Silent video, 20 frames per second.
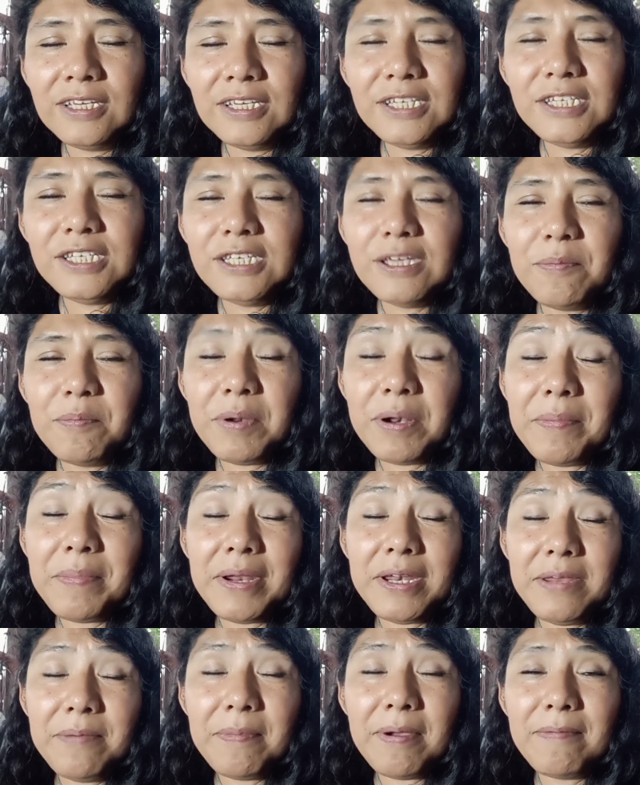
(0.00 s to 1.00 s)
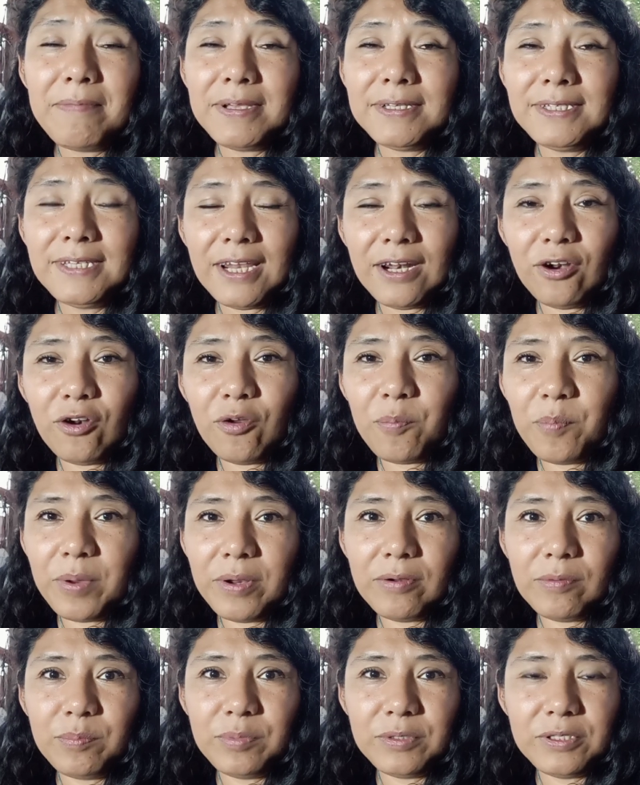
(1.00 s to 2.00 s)
Y siempre me animaba a hacerlo,
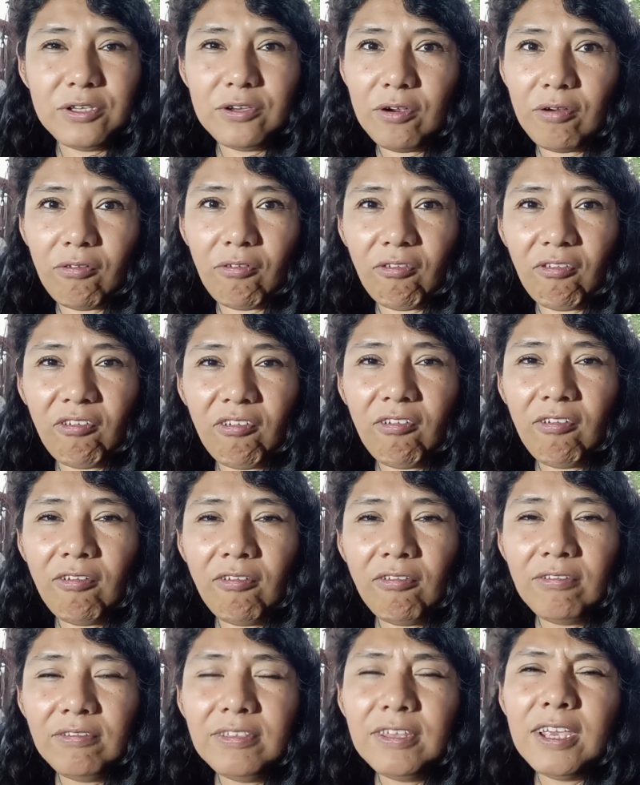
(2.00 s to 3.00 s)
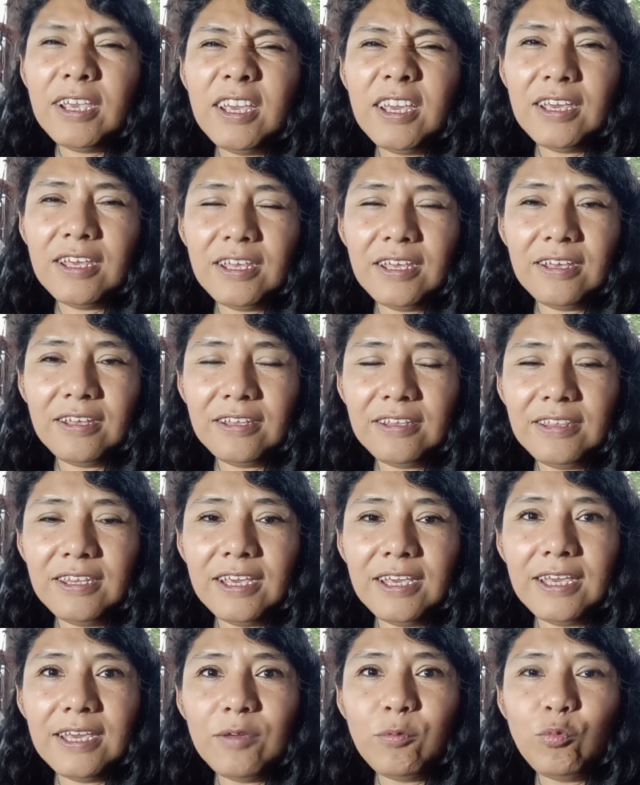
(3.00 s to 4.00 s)
pero pues yo dejé,
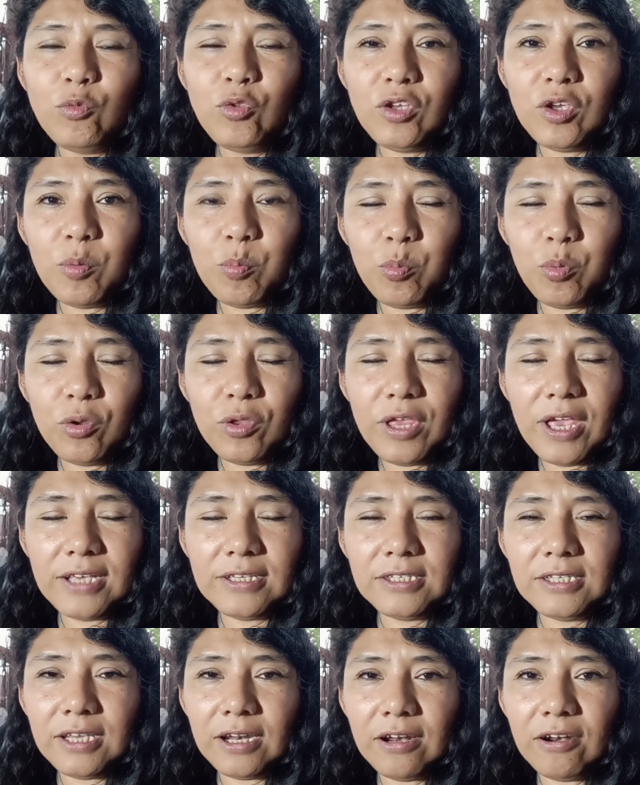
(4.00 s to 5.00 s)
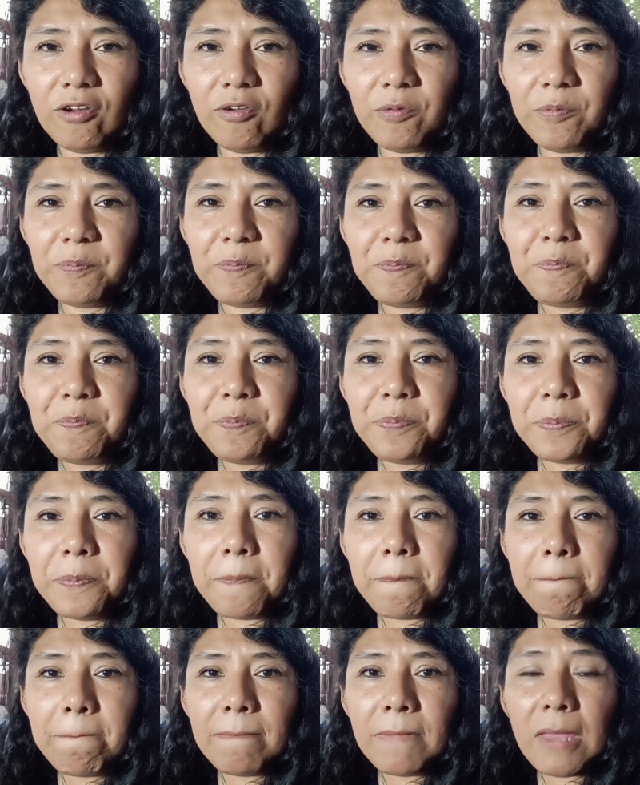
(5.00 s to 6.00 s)
dejé un tiempo de hacerlo
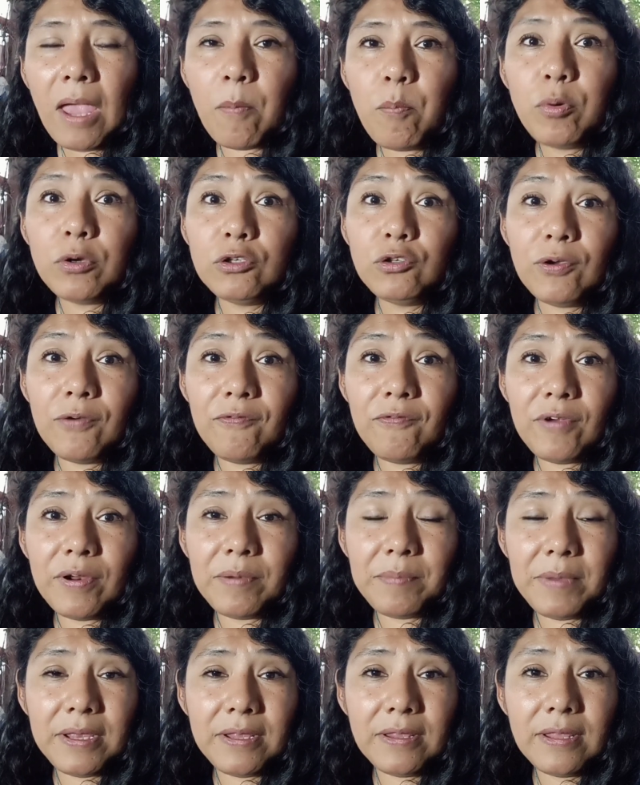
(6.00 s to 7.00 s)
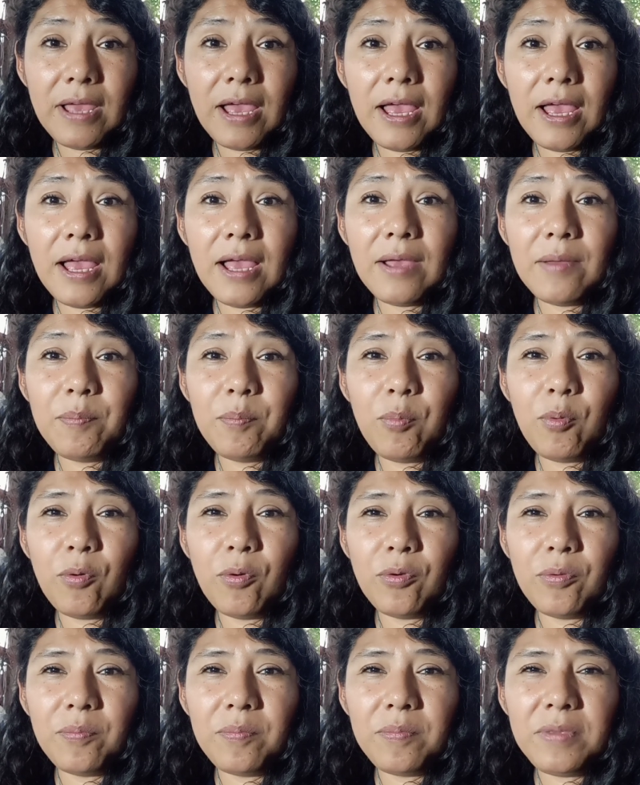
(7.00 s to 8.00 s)
por su enfermedad,
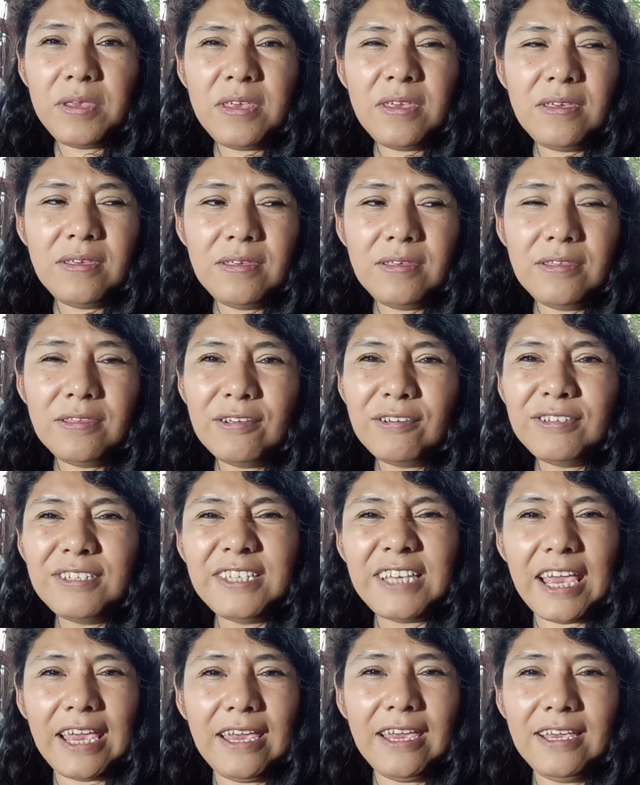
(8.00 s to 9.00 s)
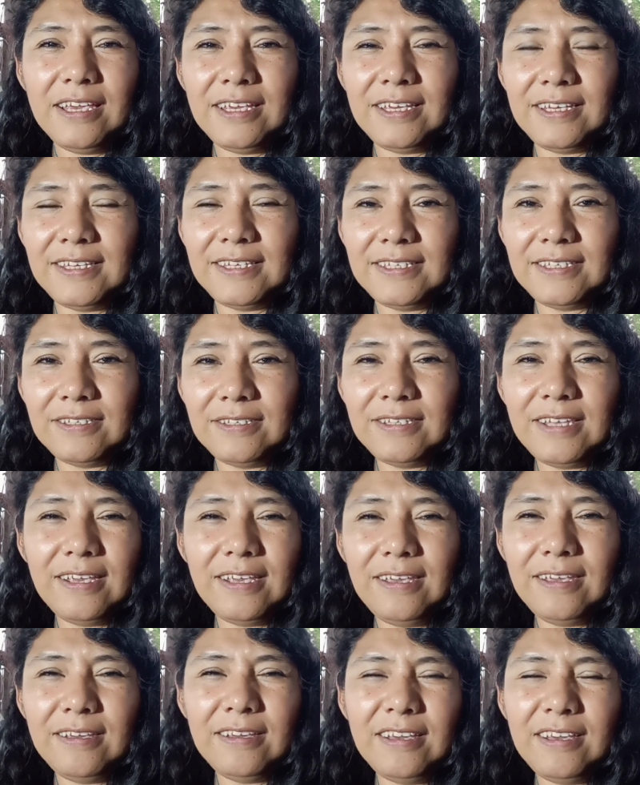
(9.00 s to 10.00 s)
por mí, no sé, X,
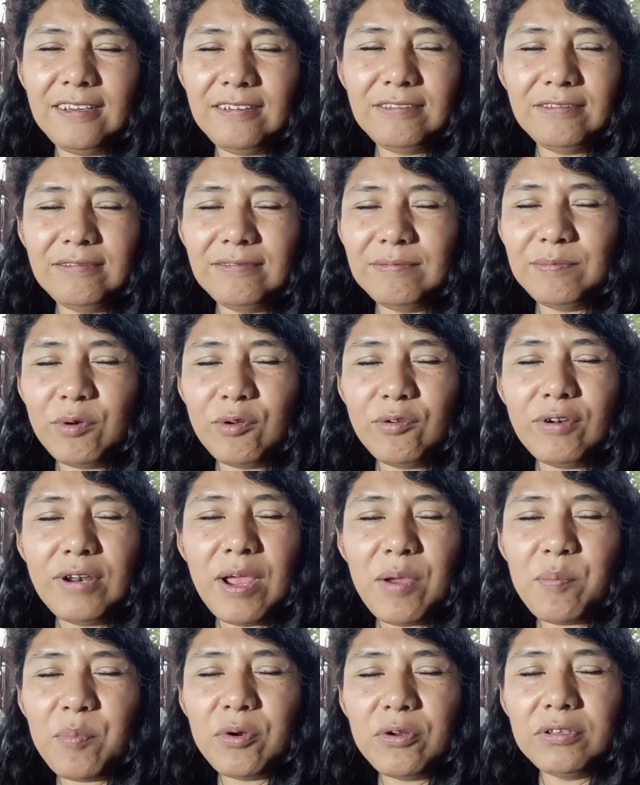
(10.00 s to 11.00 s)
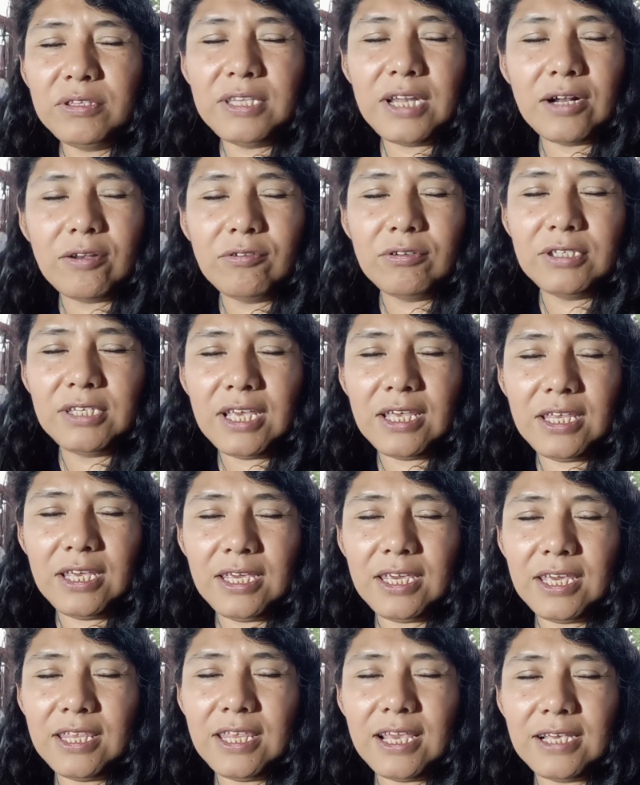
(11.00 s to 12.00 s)
dejé, por una o por otra cosa
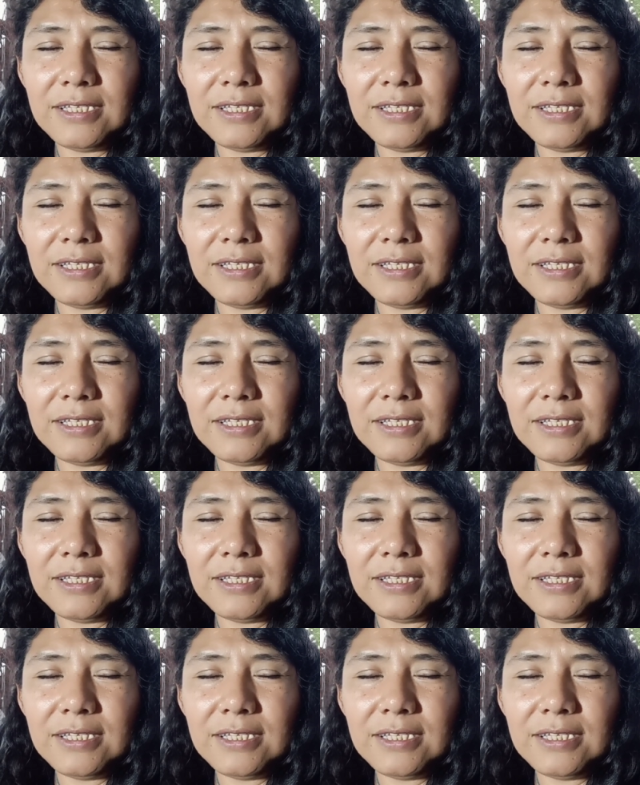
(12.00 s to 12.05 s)
dejé de